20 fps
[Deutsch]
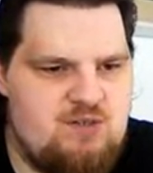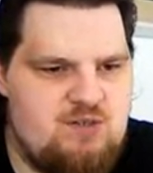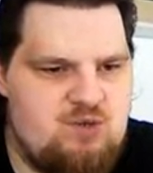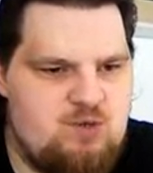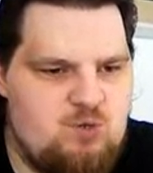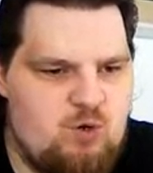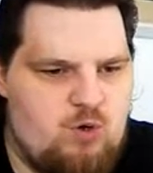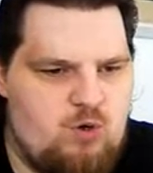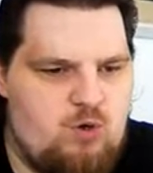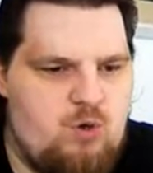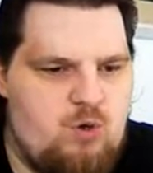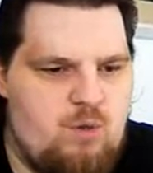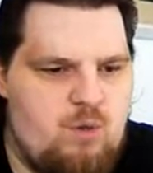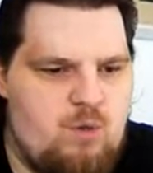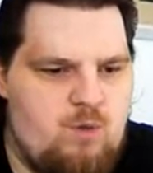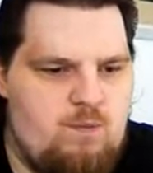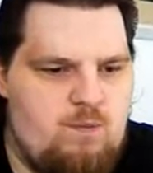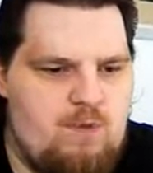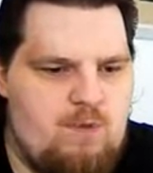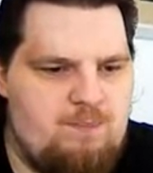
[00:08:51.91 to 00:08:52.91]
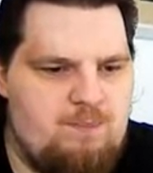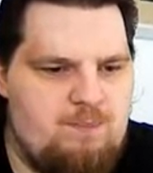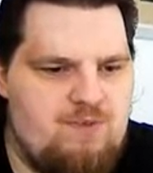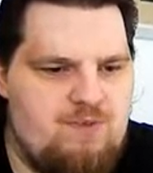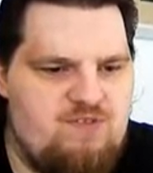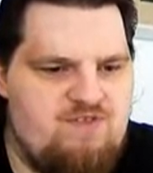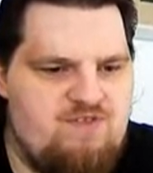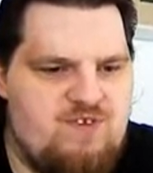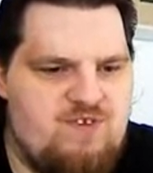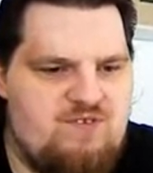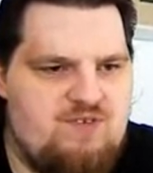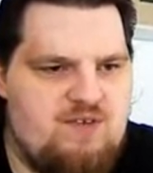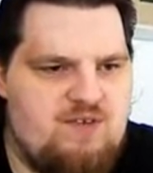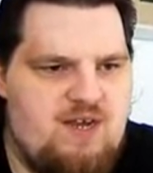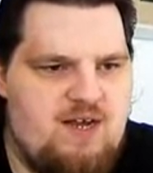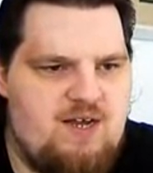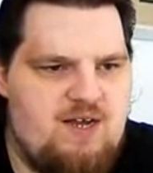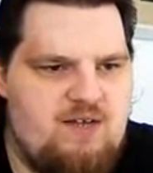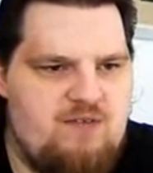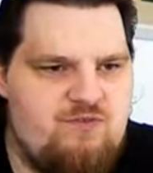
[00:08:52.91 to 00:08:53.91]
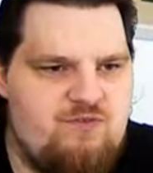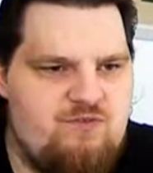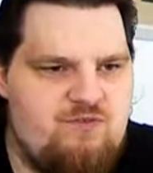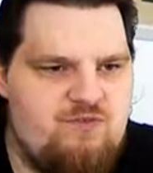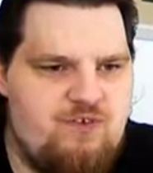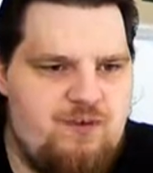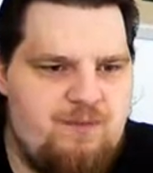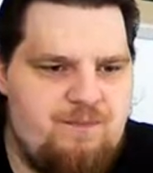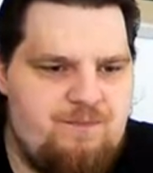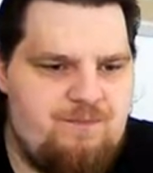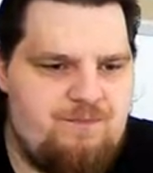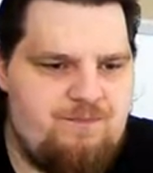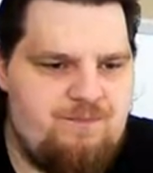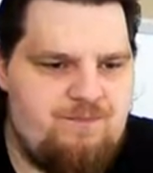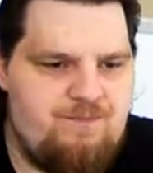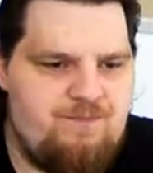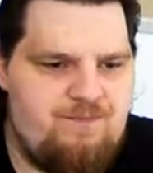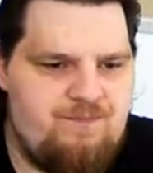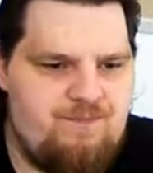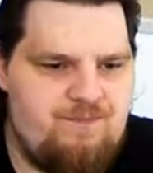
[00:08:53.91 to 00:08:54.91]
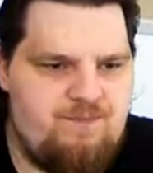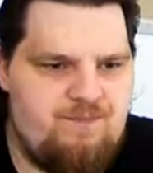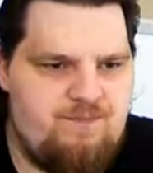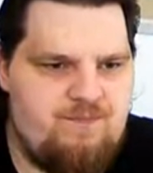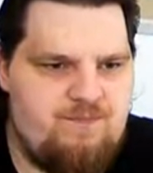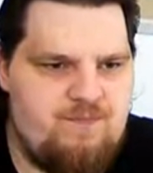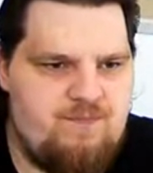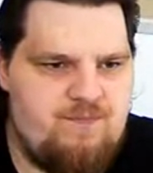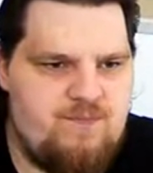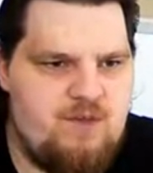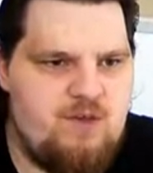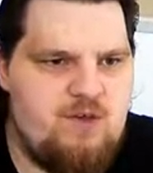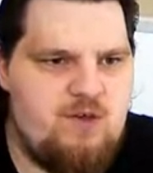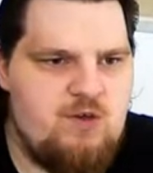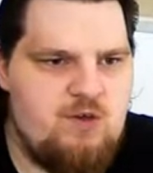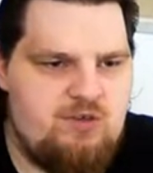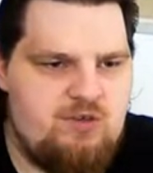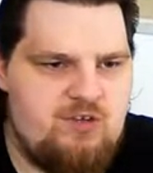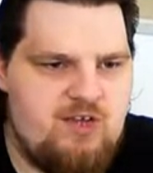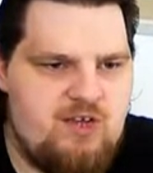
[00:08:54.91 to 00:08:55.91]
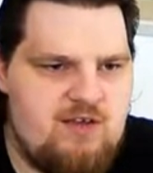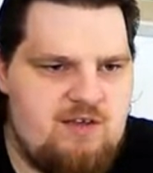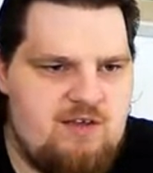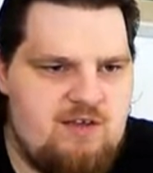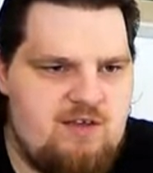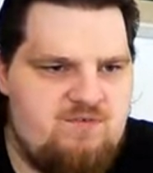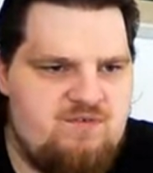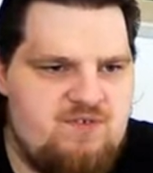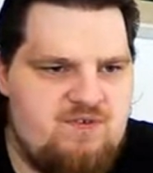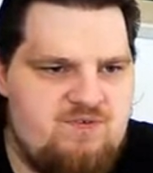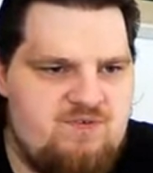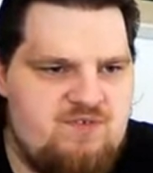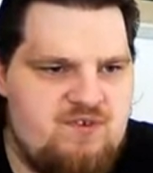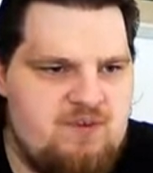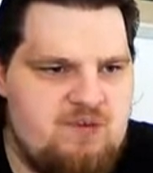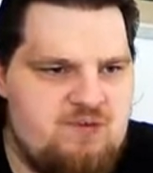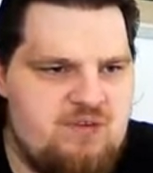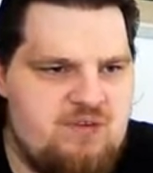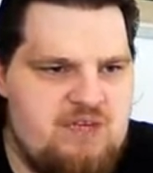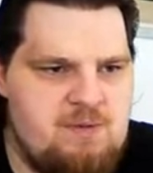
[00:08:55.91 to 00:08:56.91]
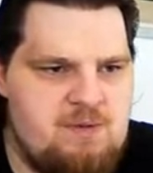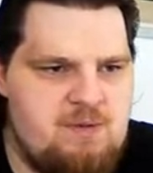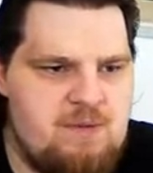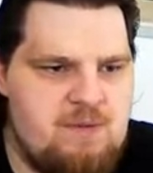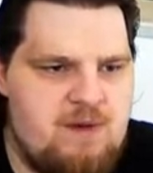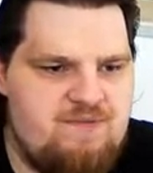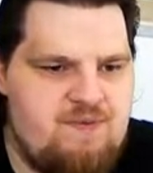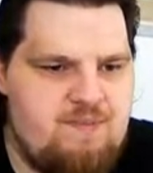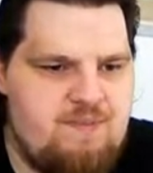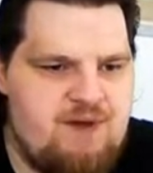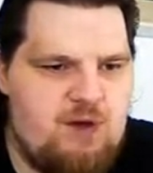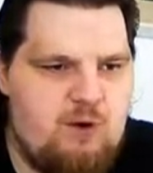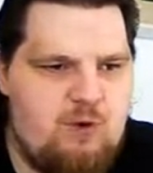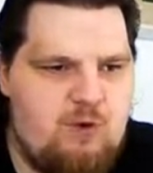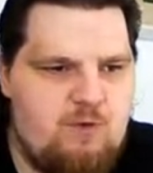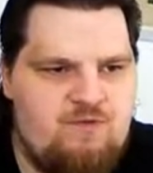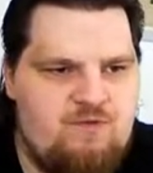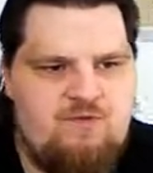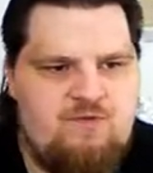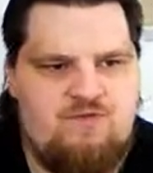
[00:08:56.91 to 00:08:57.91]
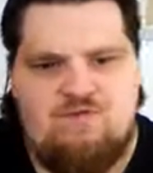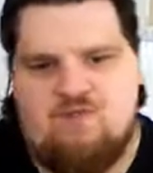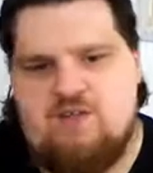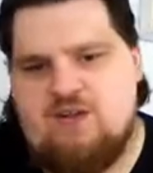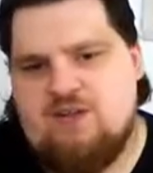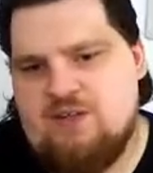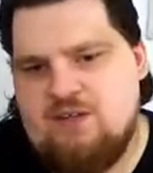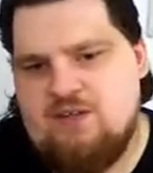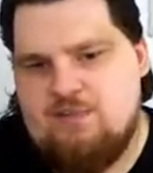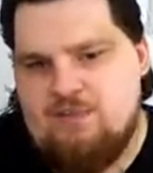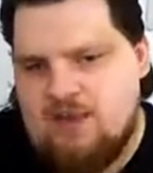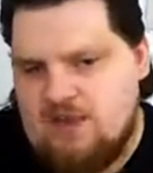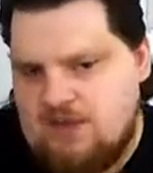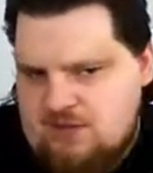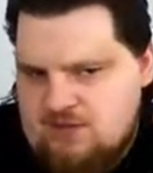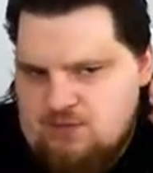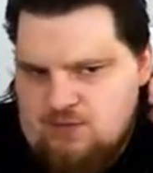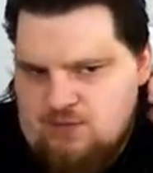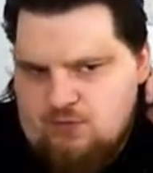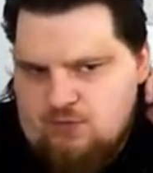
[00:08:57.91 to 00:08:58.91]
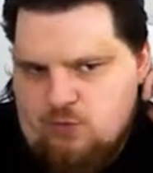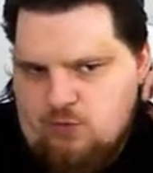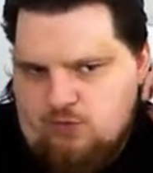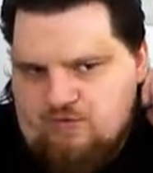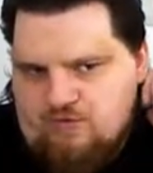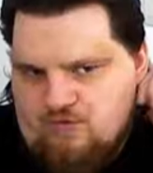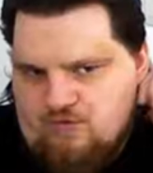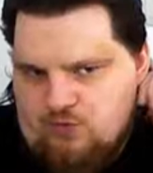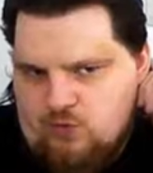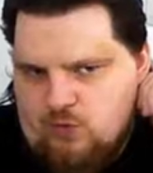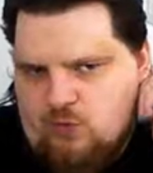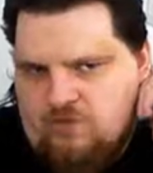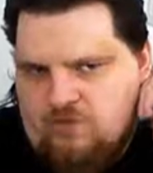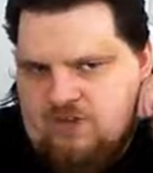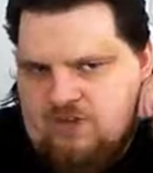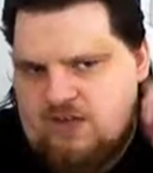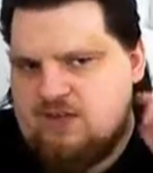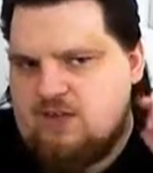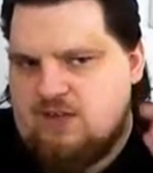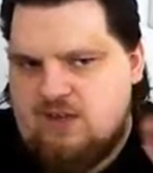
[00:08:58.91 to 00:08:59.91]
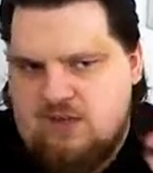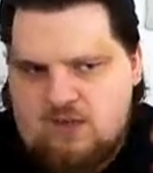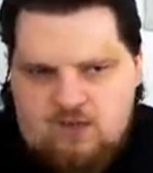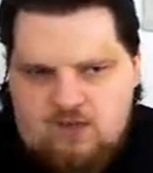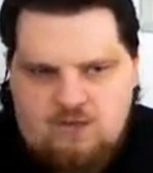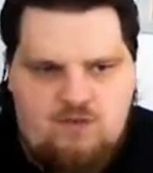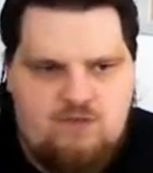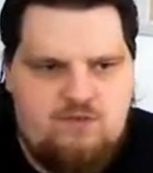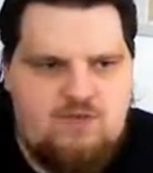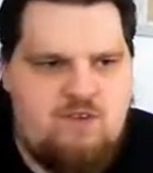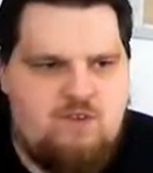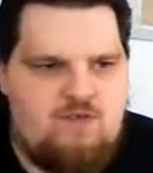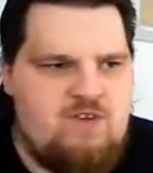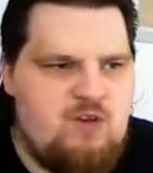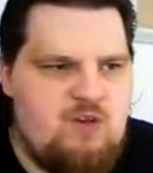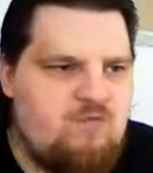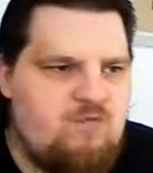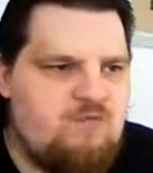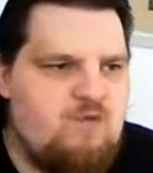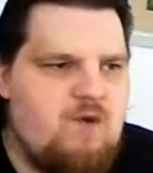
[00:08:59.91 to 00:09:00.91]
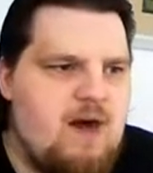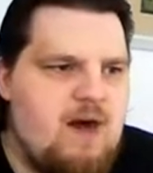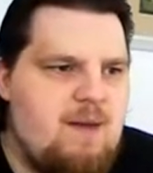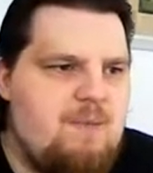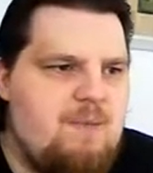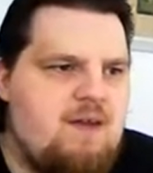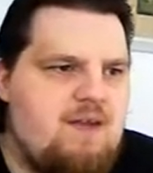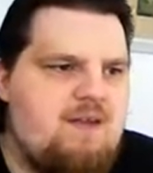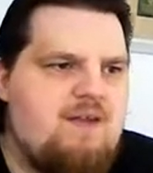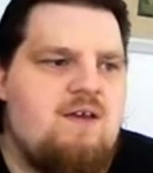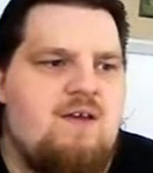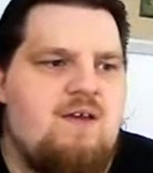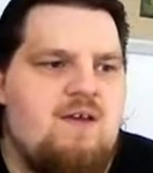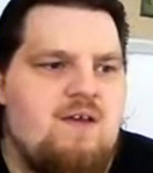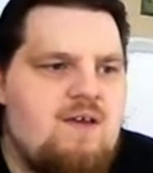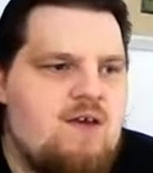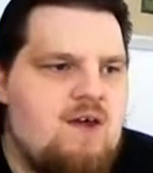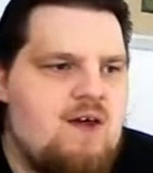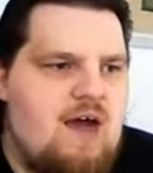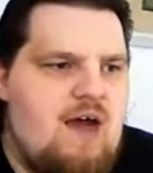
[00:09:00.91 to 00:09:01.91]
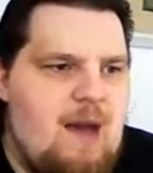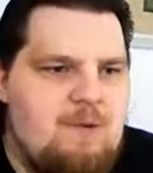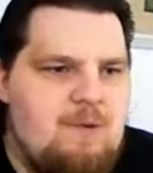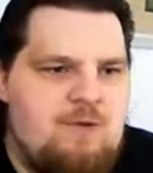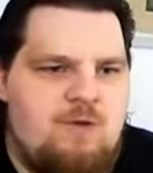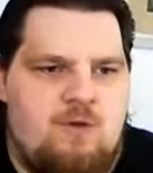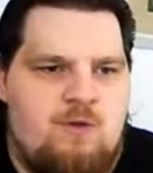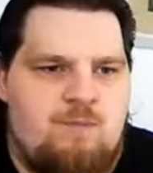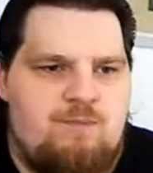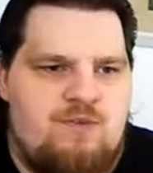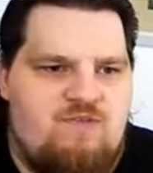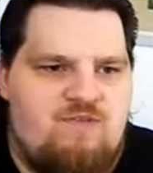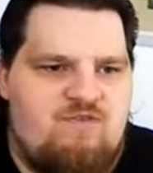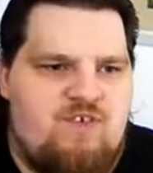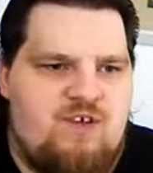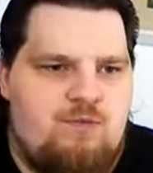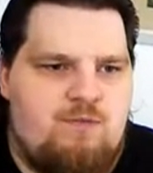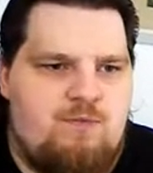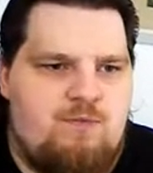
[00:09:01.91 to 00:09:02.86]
doch noch mal ein bisschen was nach. So. Und die restlichen 5000 gebe ich mir einfach mal auf, wenn ich dann merke, dass es irgendwo wieder, ne, dass es wieder irgendwo hapert, habe ich noch ein bisschen was, um